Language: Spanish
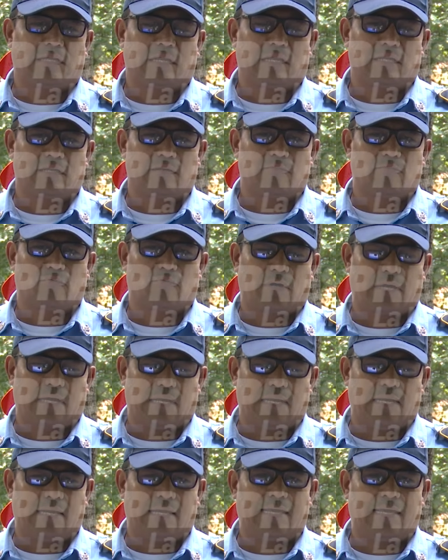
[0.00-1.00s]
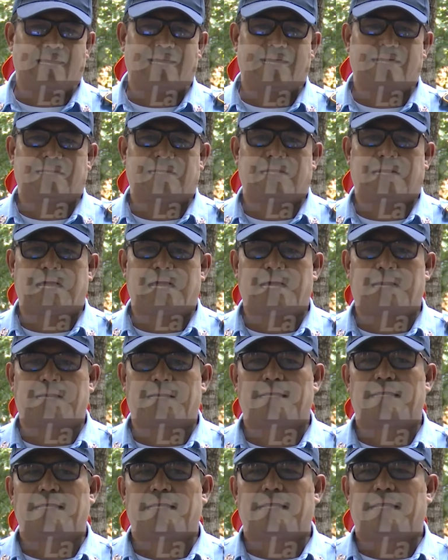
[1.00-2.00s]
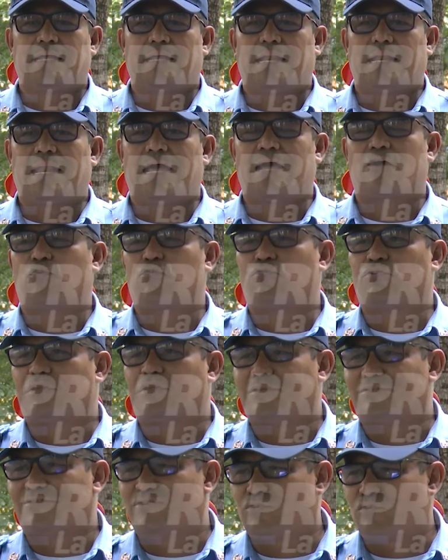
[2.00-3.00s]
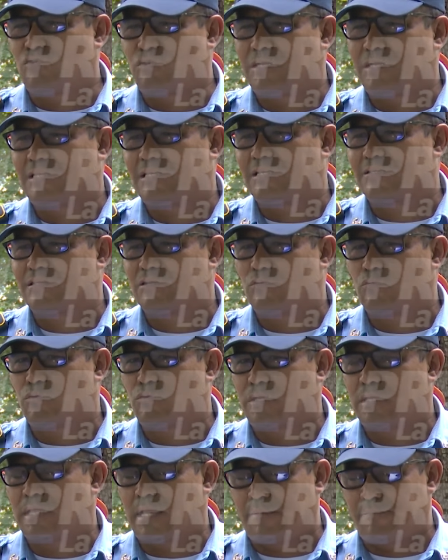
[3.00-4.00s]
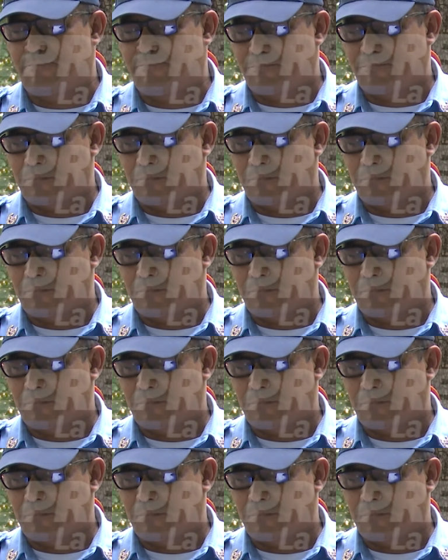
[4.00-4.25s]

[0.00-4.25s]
Nayib Bukele en generar las condiciones de seguridad.